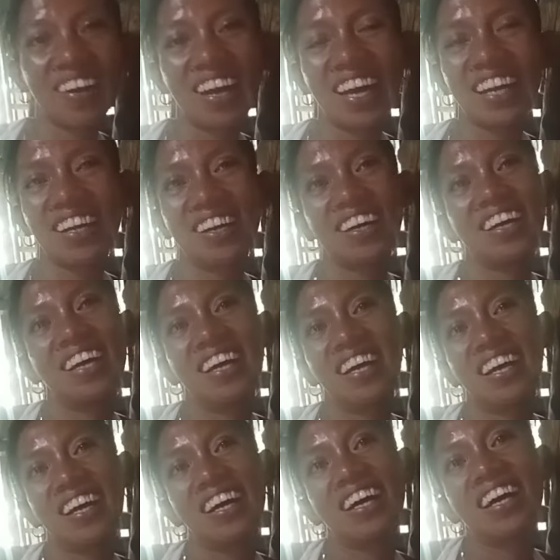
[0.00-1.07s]
Ah. Musta na yung
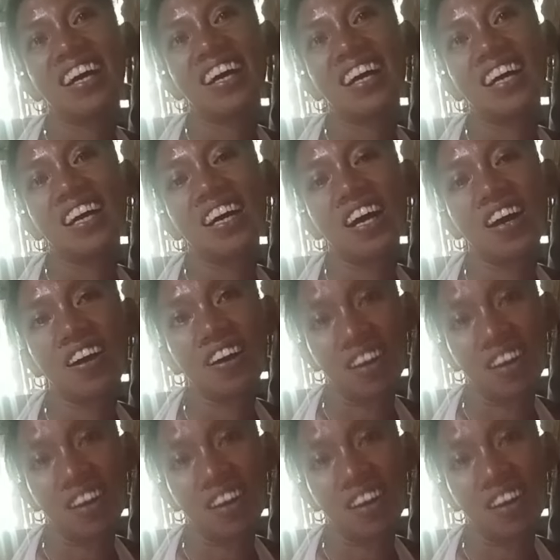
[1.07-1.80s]
sakit mo? Okay na?